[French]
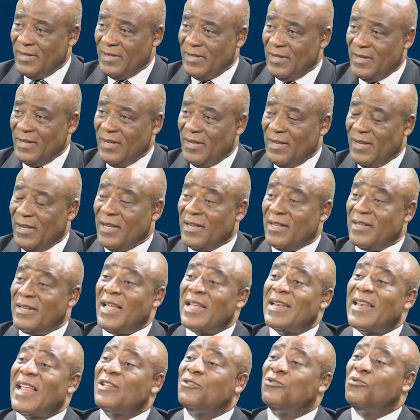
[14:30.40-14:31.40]
dans la durée.
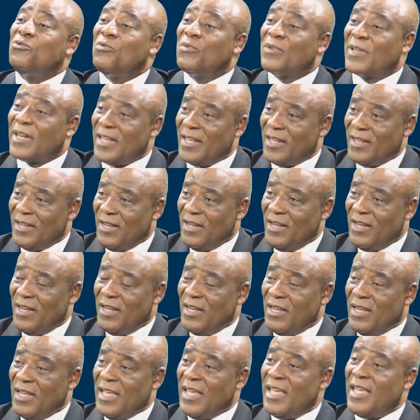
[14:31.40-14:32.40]
Dans la durée.
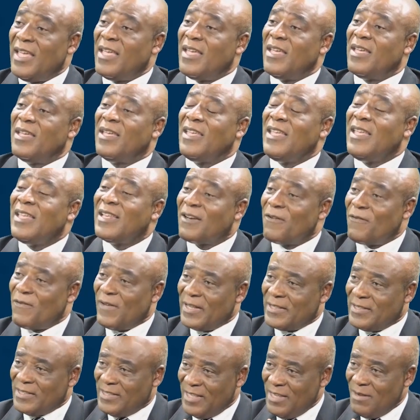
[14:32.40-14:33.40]
Et
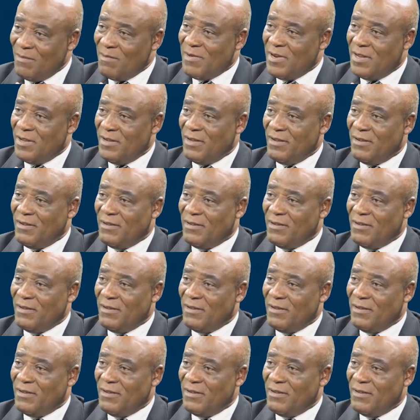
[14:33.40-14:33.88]
irréversible.